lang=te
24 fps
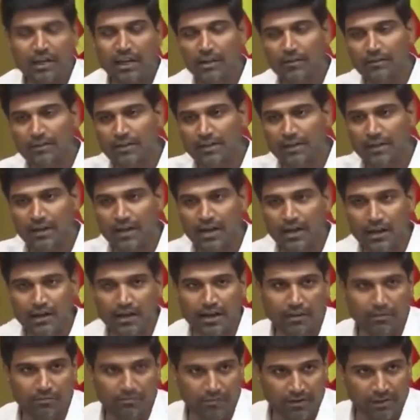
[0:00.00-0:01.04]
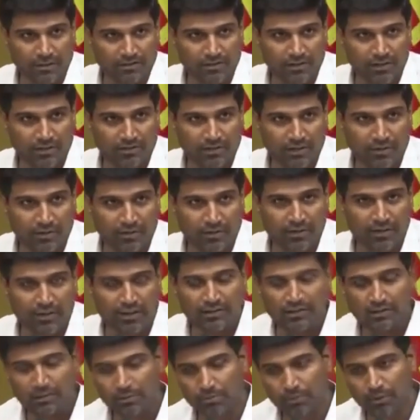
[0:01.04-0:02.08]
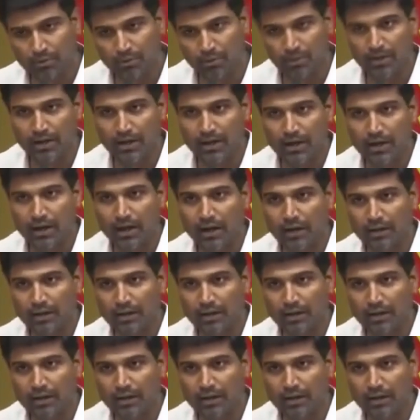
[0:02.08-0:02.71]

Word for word: ఏ విధంగా అయినా ఇన్ఫ్లుయెన్స్ చేసామనంటే తప్పకుండా